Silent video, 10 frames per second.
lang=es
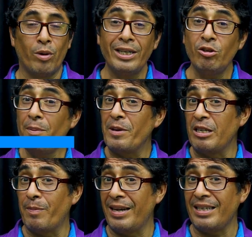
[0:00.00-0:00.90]
¿Cuáles son las
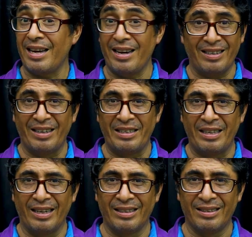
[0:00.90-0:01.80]
principales
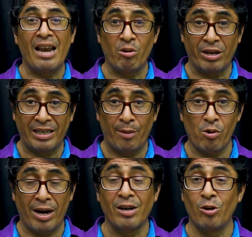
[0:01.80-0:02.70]
características a las que se
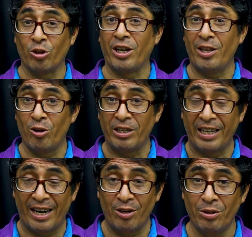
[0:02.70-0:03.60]
abocan los géneros
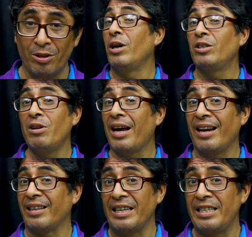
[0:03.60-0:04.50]
literarios? ¿Cuáles son las
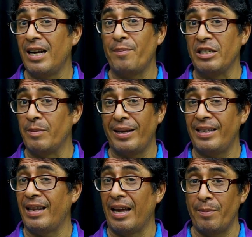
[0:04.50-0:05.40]
características
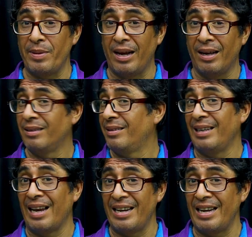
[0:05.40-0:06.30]
principales de la épica,
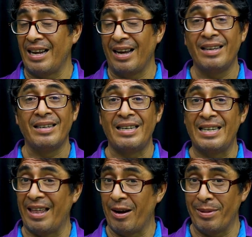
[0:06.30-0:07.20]
de la lírica
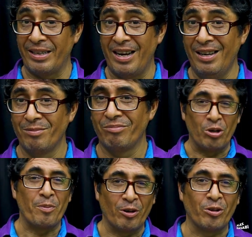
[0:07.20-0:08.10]
y la dramática?
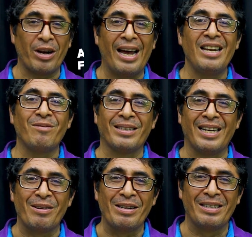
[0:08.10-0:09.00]
Soy el profesor Alex
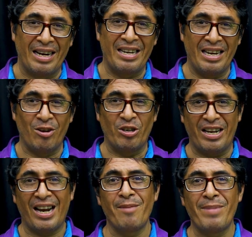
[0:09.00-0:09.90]
Fasadi y aquí en
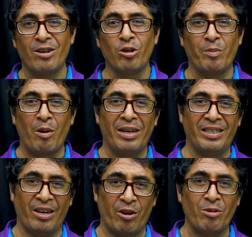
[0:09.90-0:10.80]
Lógica Jara Marcos vamos a
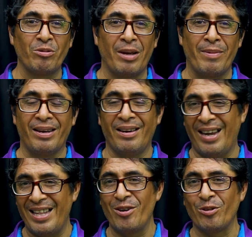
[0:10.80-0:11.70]
desarrollar un tema,
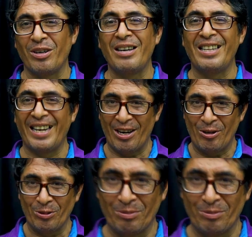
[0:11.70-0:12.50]
géneros literarios.